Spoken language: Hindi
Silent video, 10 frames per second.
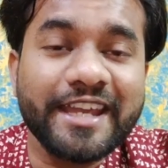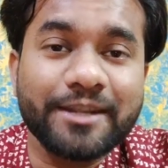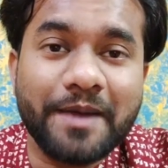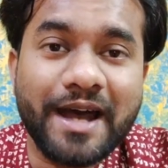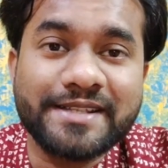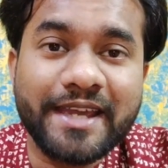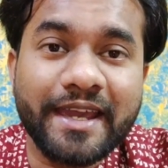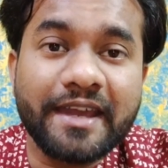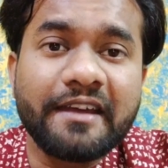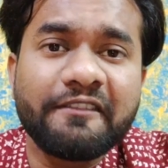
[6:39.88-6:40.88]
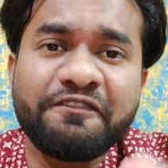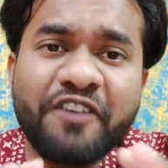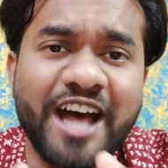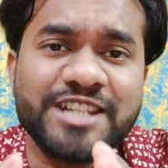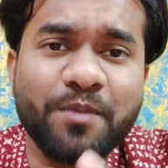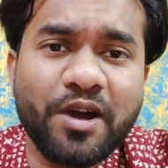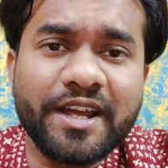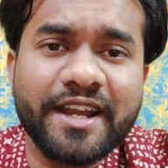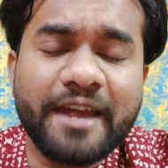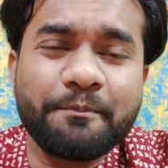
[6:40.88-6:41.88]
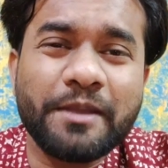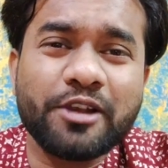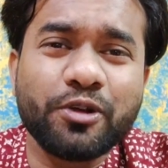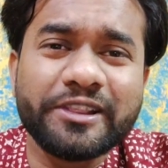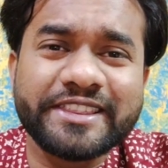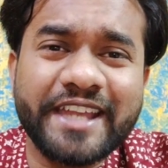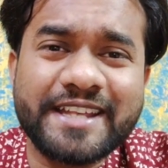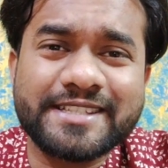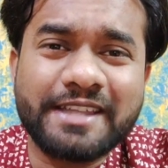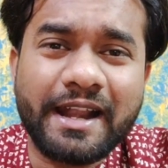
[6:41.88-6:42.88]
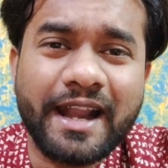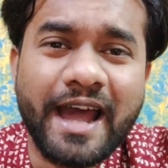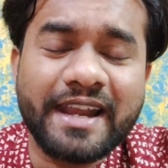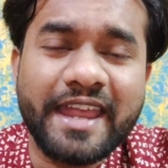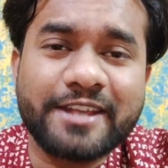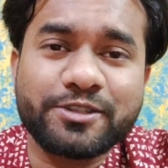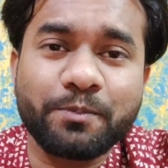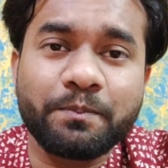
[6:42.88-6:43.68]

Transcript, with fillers: गेंदबाज है फास्ट बॉलर है बिल्कुल तेज तर्रार एक